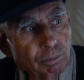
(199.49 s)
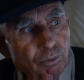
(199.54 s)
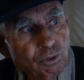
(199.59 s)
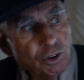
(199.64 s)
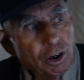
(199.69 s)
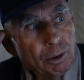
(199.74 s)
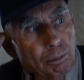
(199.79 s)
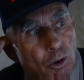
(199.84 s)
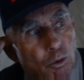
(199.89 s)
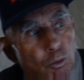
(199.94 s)

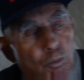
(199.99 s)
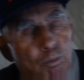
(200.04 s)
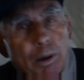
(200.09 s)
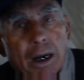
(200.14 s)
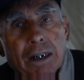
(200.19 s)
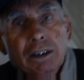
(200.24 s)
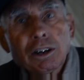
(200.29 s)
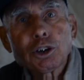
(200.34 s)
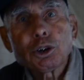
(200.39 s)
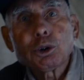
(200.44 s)
фильмов
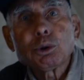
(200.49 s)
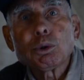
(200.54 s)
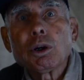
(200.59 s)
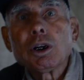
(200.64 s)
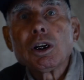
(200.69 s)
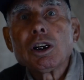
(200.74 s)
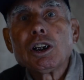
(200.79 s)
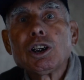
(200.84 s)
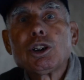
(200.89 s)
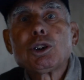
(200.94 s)
пять еще,
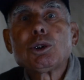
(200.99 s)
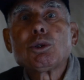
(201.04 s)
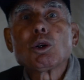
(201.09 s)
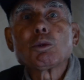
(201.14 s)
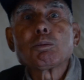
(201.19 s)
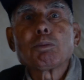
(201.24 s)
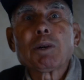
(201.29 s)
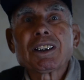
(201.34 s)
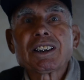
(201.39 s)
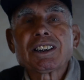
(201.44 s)
еще
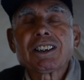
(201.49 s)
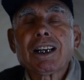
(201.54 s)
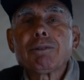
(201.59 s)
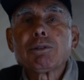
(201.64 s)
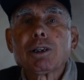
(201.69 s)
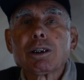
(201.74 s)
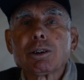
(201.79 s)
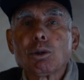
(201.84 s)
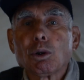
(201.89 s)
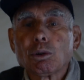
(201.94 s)
он
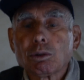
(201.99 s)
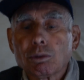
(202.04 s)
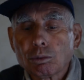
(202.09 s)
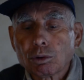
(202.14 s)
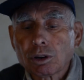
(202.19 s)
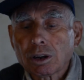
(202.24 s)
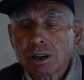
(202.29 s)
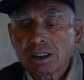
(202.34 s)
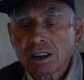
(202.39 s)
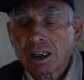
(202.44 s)
поставил, но он
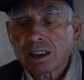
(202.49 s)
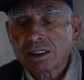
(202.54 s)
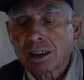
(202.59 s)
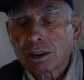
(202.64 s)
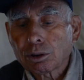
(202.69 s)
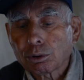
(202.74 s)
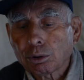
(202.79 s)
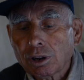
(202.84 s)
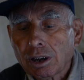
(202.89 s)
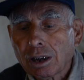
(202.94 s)
уже
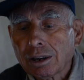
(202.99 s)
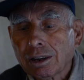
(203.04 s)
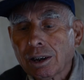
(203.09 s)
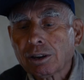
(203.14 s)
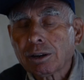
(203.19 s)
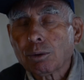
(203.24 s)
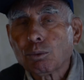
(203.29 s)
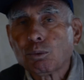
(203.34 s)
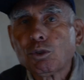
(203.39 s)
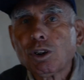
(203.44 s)
сказал, что я на
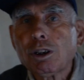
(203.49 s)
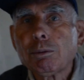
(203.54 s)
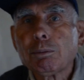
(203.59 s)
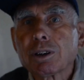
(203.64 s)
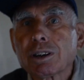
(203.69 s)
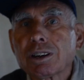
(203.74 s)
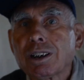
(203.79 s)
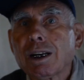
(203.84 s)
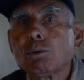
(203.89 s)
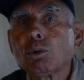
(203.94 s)
этом
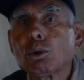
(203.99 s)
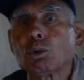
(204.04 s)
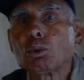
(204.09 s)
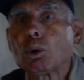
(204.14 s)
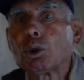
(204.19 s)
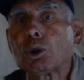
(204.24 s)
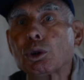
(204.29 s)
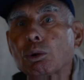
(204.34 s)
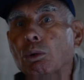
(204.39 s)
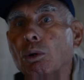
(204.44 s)
фильме ставлю
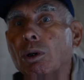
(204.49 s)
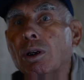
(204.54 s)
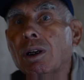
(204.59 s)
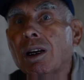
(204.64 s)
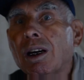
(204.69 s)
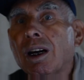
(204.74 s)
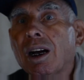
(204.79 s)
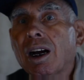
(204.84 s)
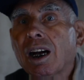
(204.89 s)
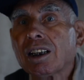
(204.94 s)
точку,
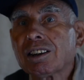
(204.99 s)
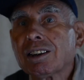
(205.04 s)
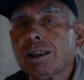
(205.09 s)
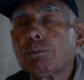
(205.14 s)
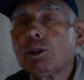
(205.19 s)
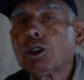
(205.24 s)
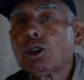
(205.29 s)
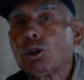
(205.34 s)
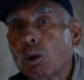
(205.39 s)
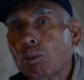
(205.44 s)
а
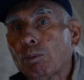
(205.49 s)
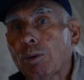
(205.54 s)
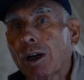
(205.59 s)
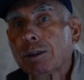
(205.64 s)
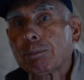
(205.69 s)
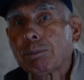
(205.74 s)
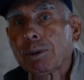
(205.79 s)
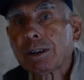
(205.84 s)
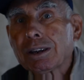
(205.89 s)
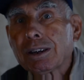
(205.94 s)
сам еще
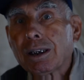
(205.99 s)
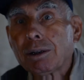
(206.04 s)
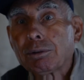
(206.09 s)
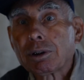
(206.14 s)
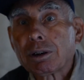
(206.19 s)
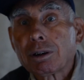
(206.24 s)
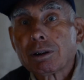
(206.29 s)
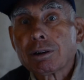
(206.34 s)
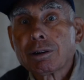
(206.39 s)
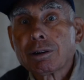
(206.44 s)
пять поставил.